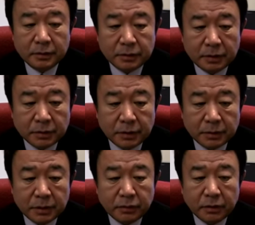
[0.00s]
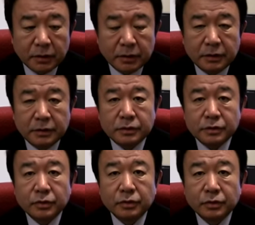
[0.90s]
普段テレビで言わない
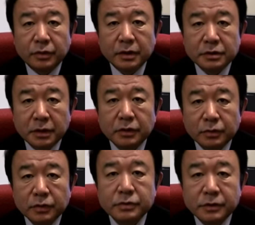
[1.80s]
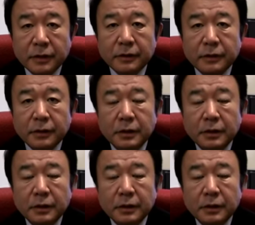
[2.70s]
そのことを話したいと思うんですね。